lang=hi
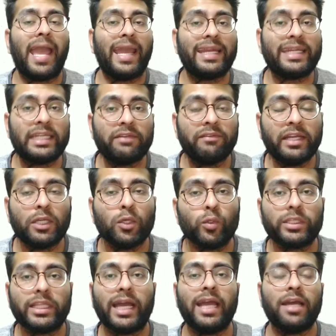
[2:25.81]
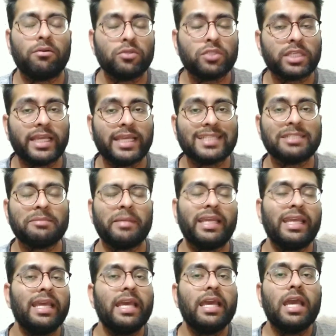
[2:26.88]
एक्टिवेट होता है उस केस
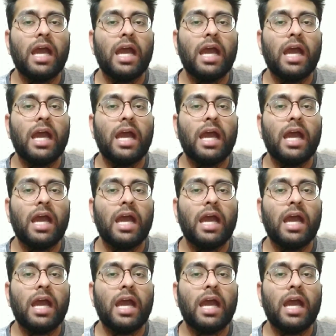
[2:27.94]
में